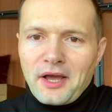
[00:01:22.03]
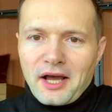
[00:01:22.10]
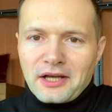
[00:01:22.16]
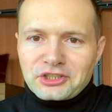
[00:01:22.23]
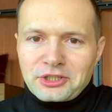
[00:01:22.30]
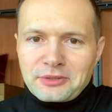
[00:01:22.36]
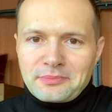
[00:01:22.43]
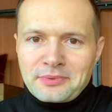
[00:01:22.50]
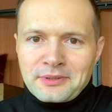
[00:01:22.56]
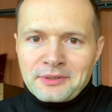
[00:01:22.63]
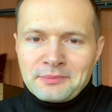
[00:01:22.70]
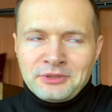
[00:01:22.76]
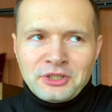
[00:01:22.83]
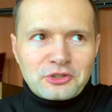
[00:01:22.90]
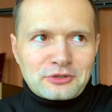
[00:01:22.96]
a żeby
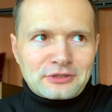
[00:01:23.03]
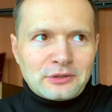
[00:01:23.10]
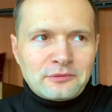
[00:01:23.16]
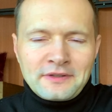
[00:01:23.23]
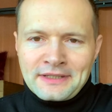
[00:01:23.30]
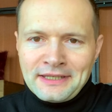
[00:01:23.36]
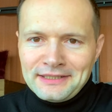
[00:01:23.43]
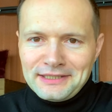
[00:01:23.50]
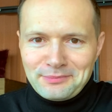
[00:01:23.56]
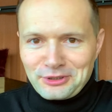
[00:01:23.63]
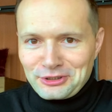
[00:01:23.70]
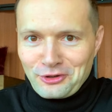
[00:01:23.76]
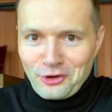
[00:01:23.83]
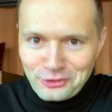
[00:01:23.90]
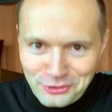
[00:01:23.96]
nie został wyklęty
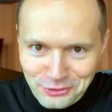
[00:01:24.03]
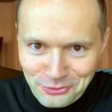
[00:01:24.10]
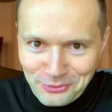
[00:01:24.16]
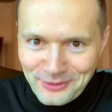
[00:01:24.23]
przez kościół.